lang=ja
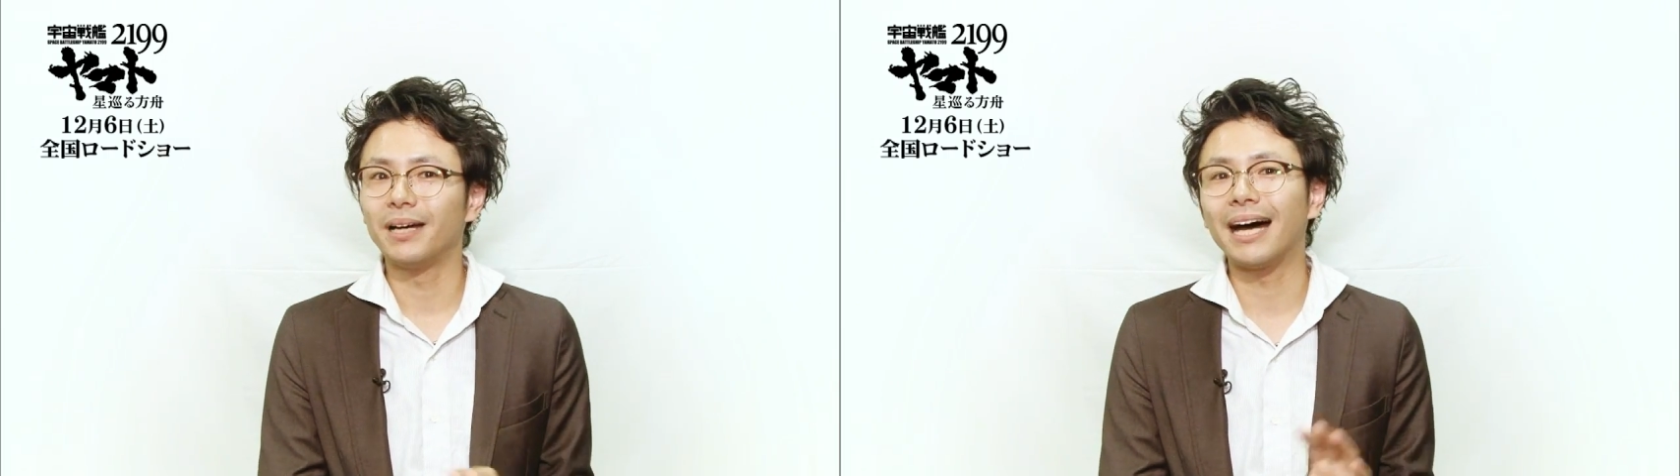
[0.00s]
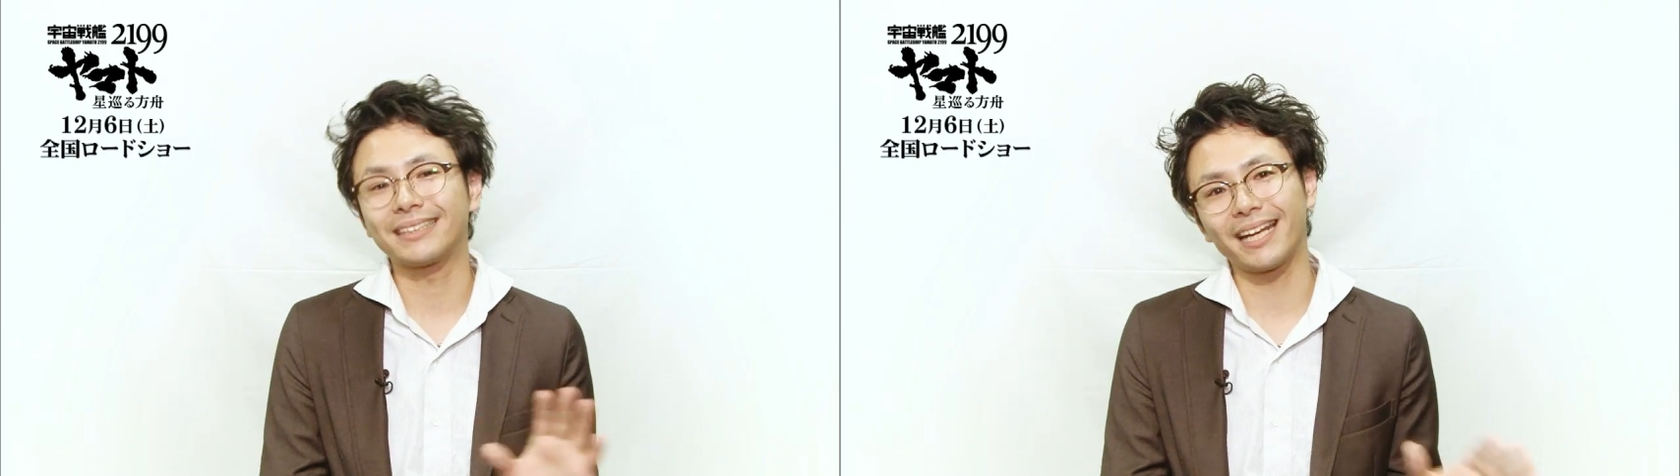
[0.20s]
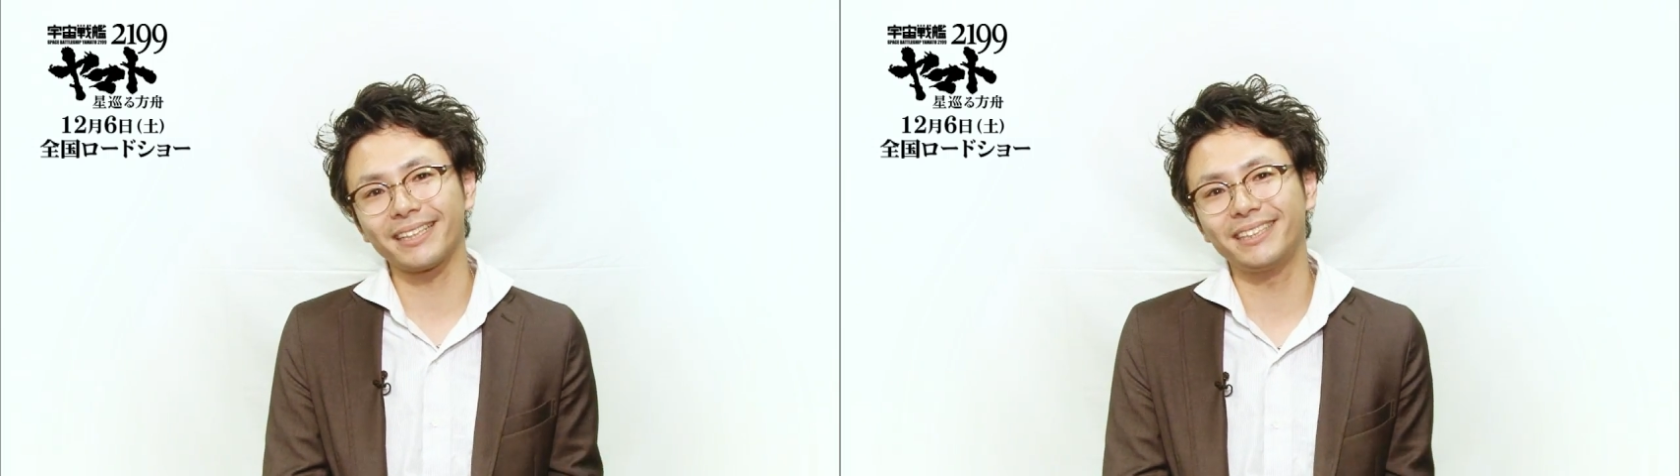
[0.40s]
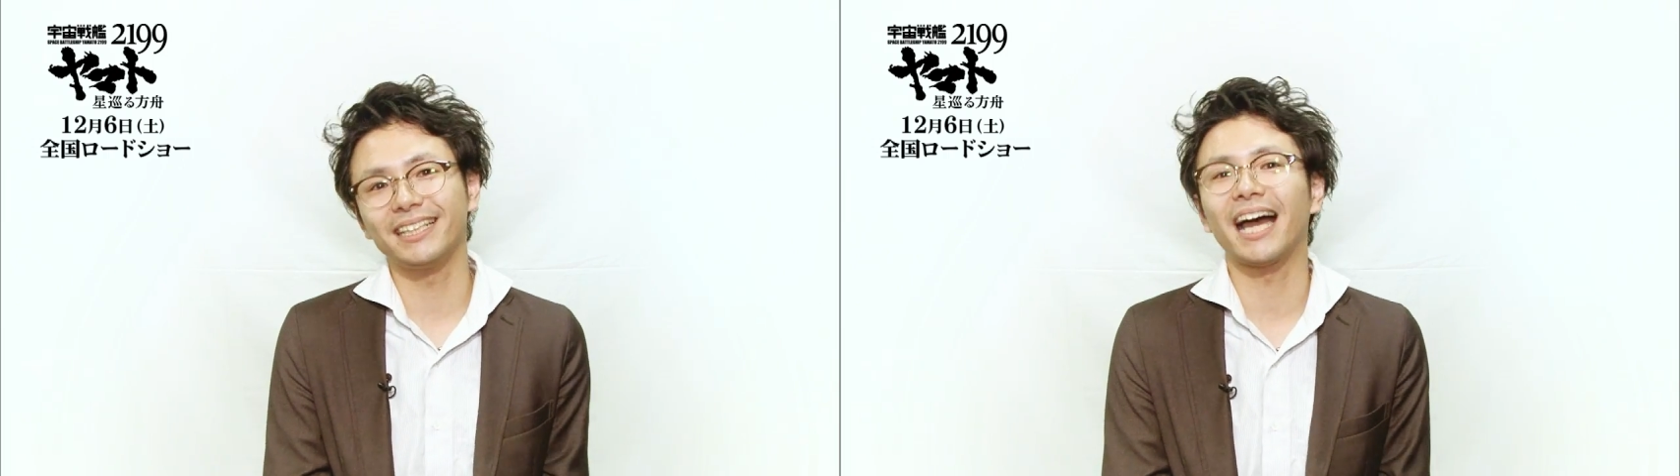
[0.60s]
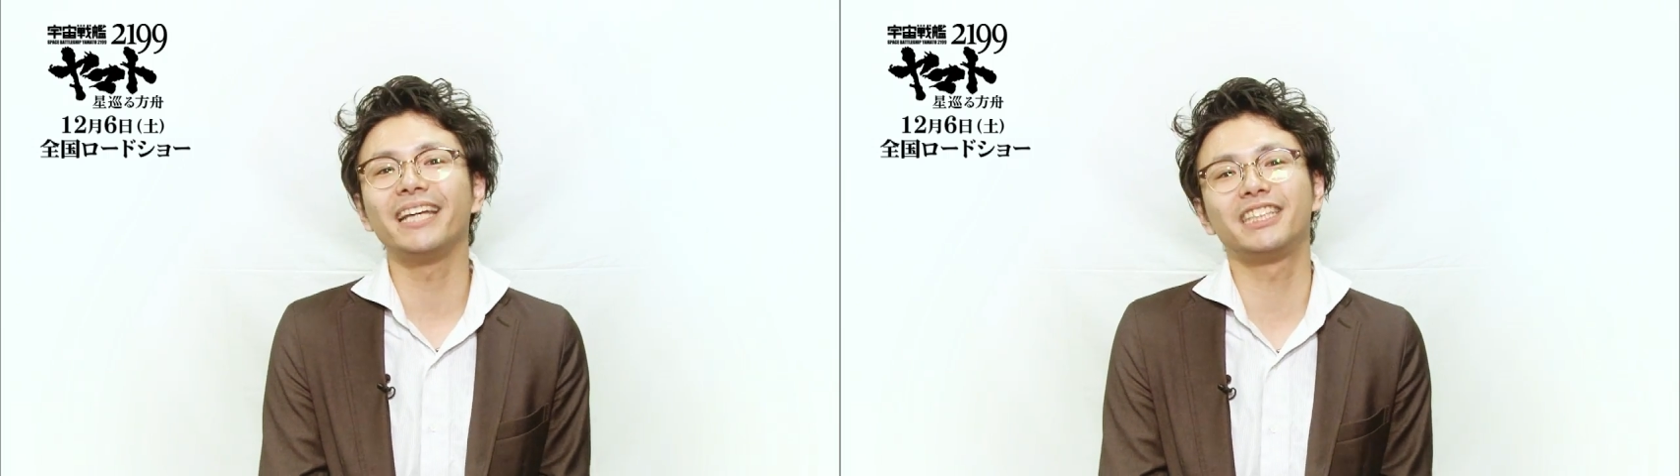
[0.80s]
新しい
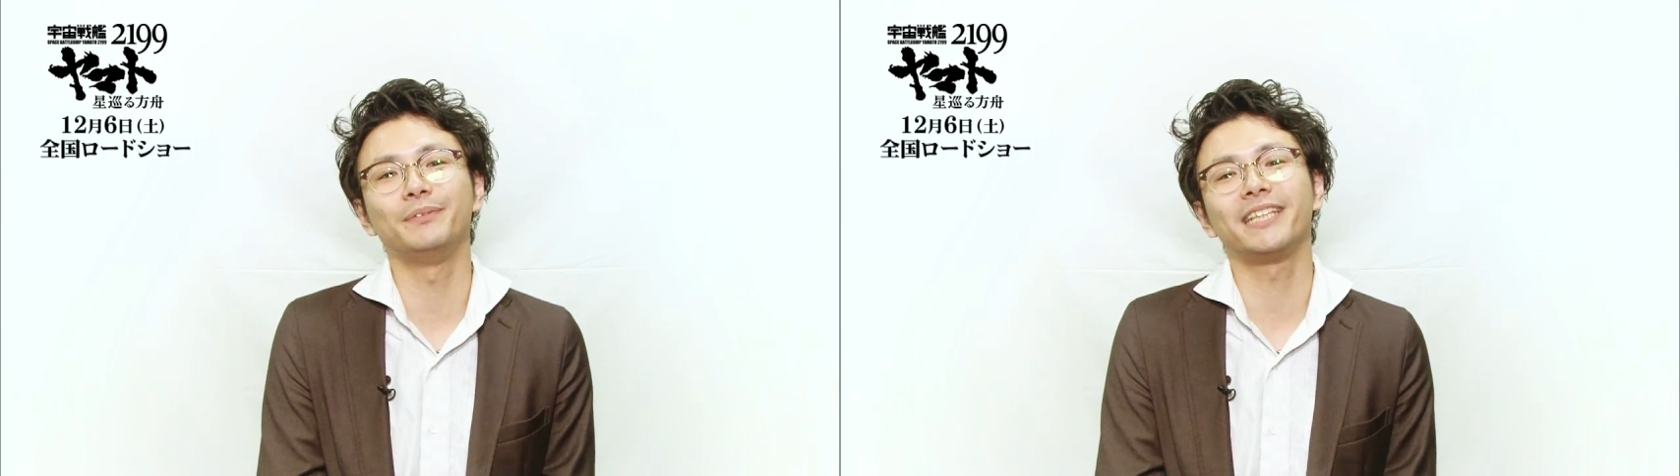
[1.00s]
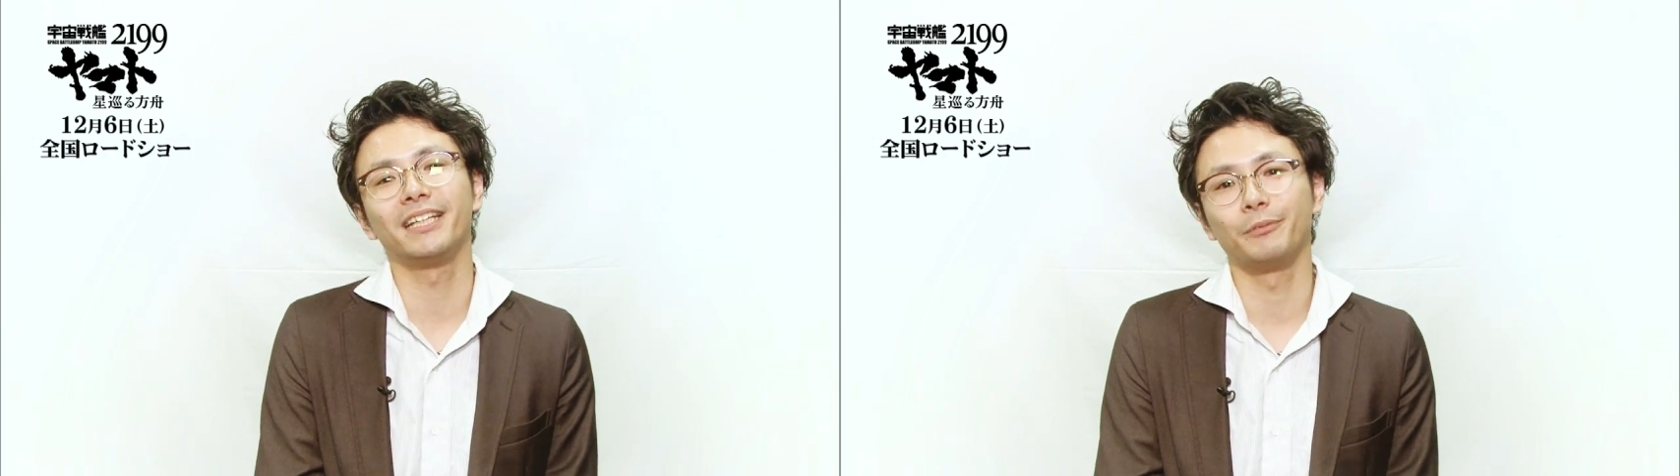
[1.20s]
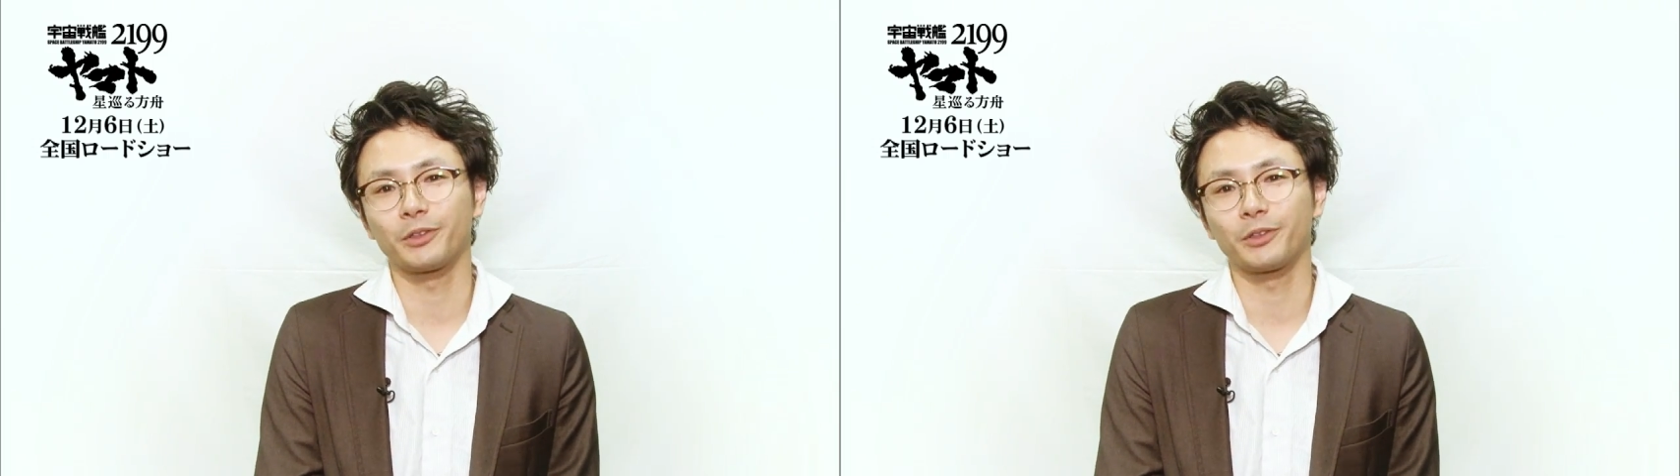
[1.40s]
配置みたいなも